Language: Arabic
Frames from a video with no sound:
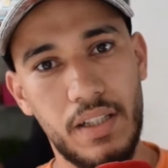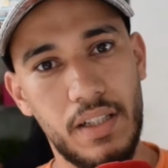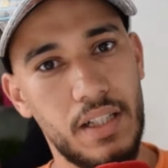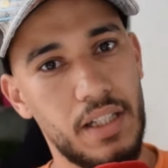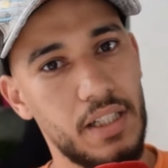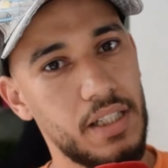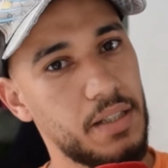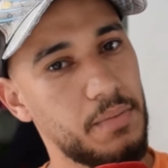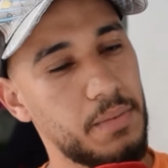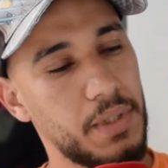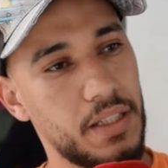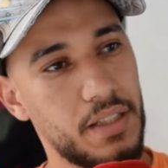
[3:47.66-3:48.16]

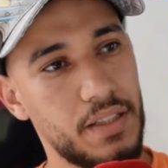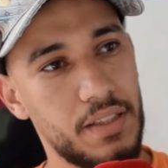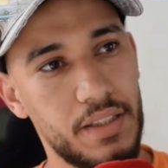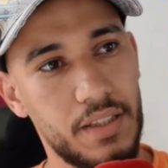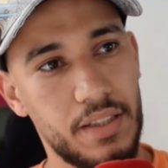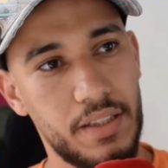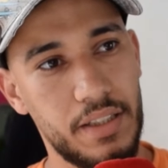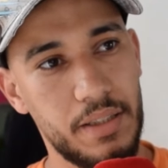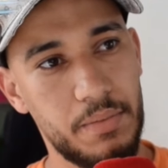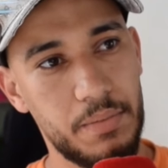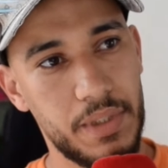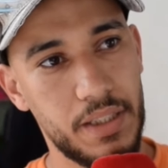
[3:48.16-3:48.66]
الايام
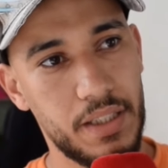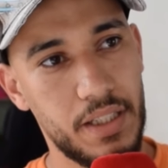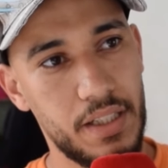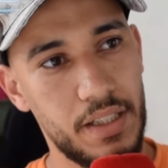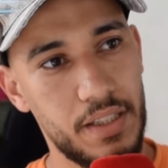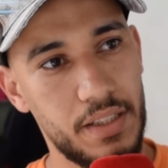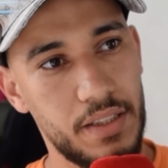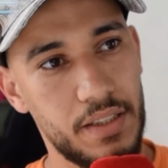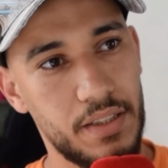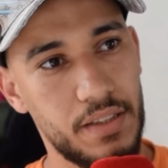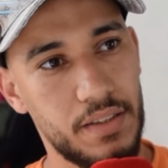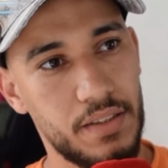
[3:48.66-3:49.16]
العاديه ديما
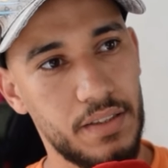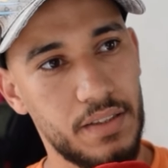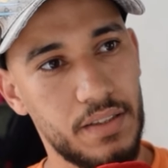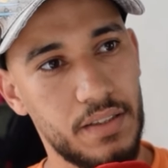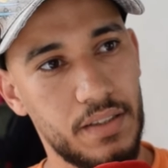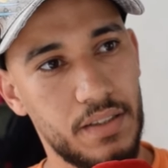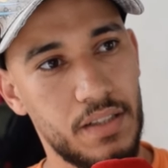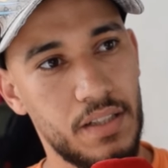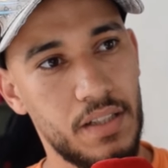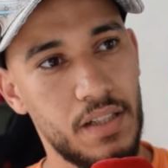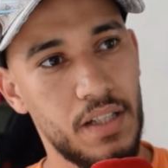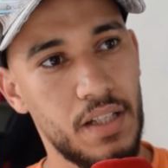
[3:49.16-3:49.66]
كاينين
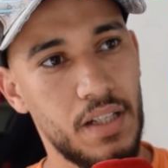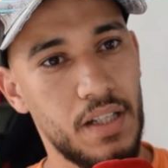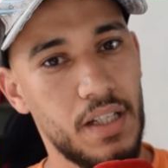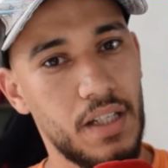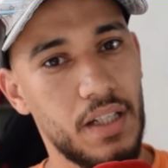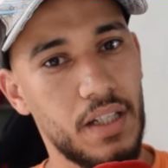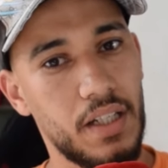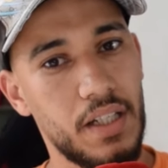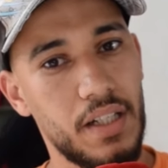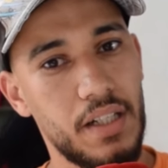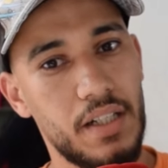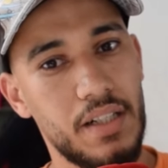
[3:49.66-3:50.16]

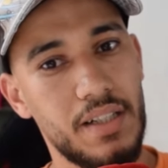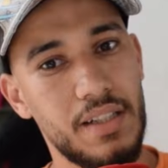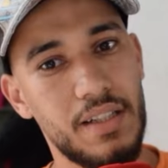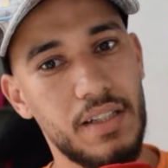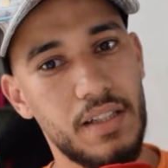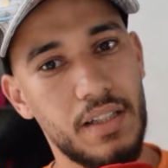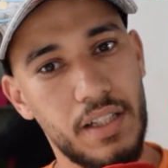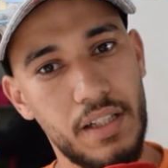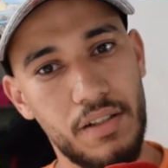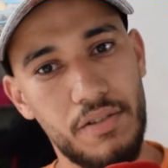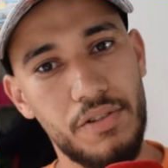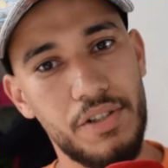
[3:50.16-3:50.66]

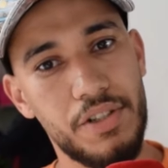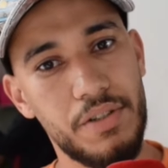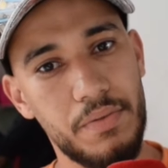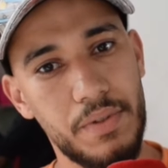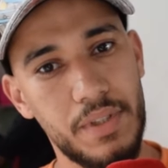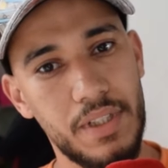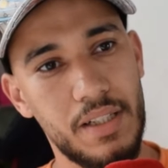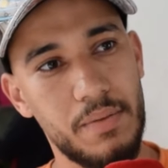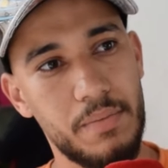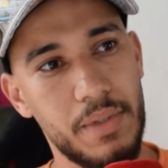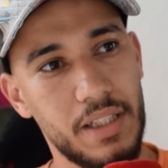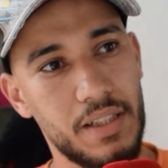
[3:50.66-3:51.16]
غير كيكون
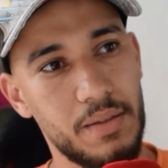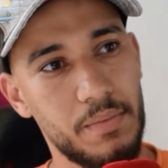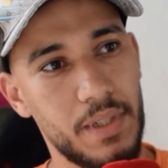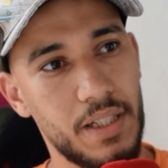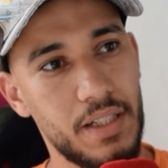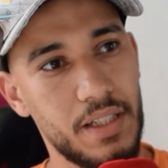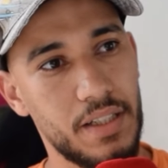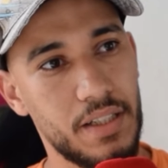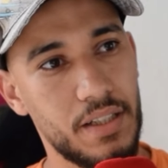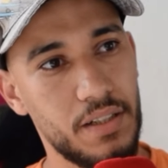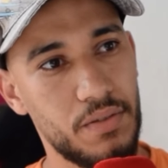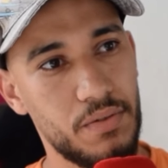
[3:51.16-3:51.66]
شويه بعض
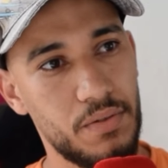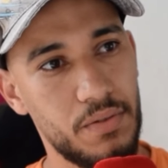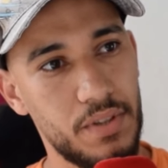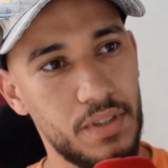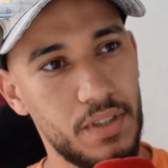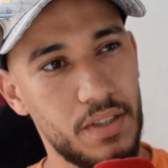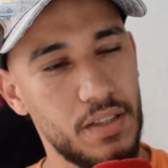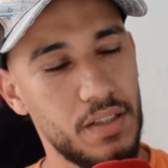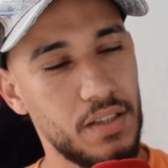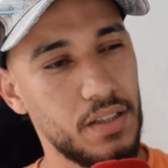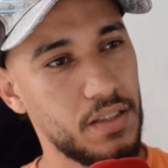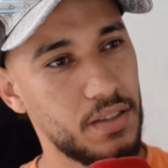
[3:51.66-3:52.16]
المرات
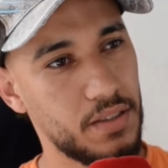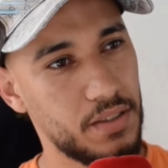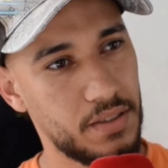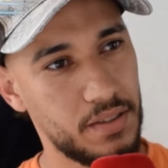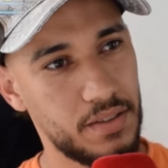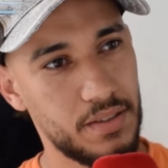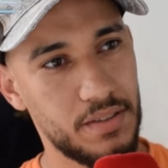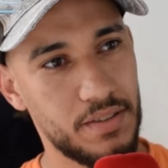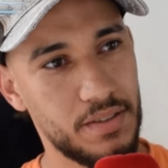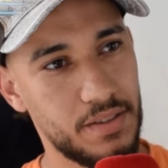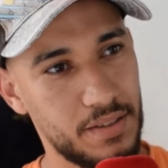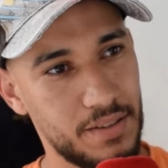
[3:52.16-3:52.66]
كيكون آه،
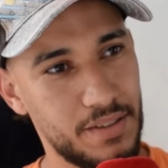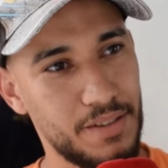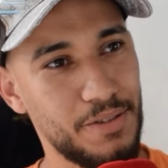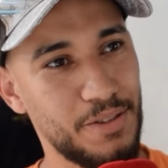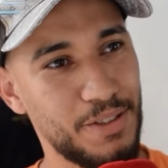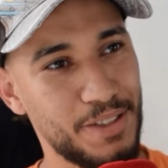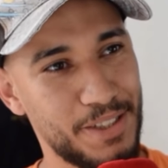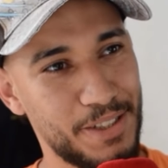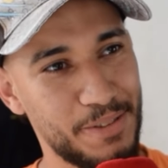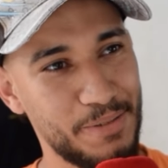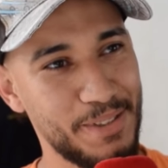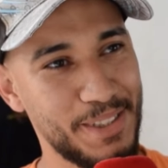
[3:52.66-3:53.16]

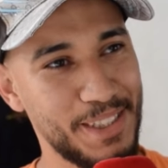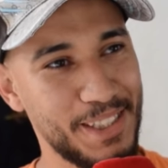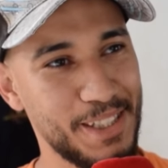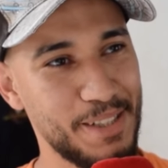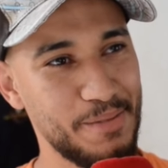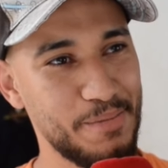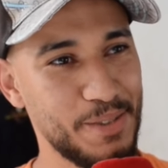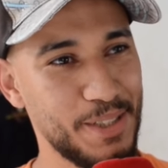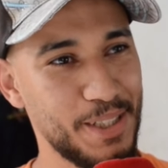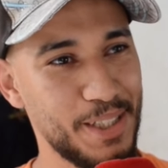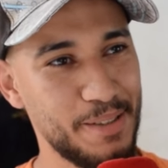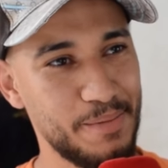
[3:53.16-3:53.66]
الوقت شويه
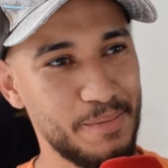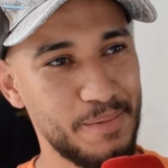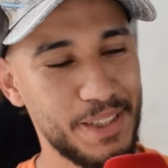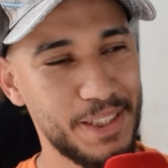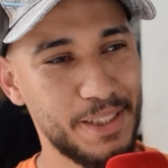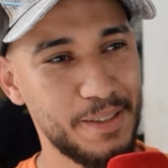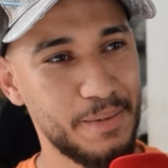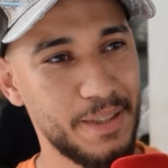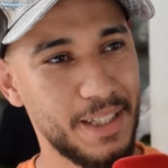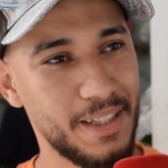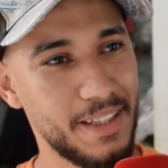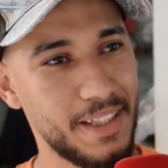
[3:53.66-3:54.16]
المهم
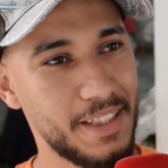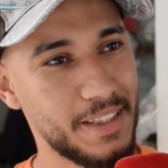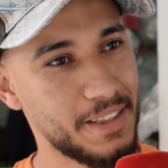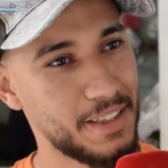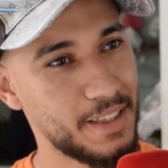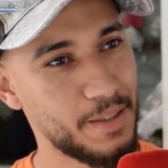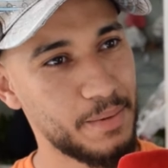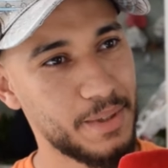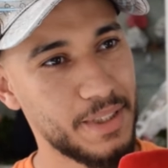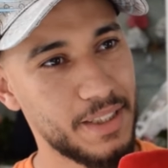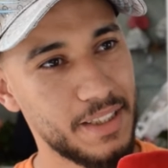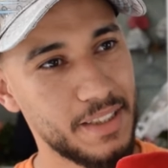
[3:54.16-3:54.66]
ماشي بحال الله
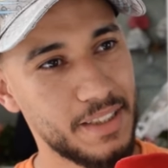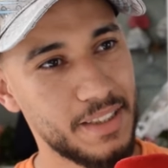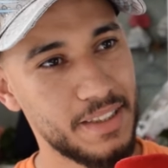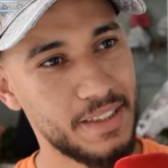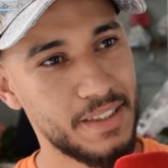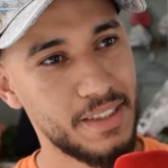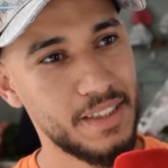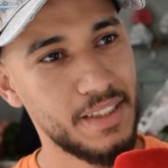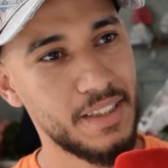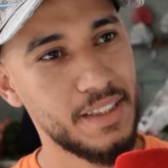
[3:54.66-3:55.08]
يجعل البركه